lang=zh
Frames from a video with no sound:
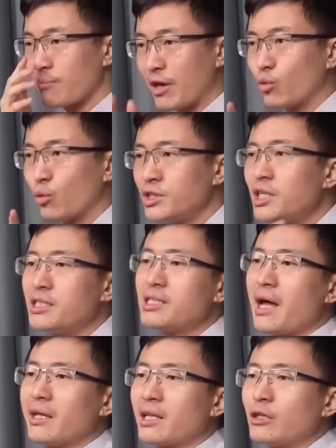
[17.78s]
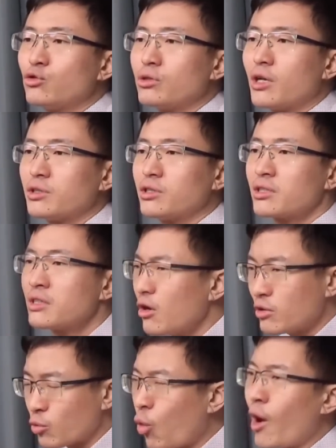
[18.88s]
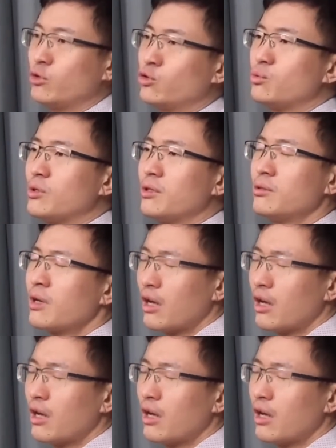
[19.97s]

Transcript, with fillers: 美国现在它需要的是更快速的，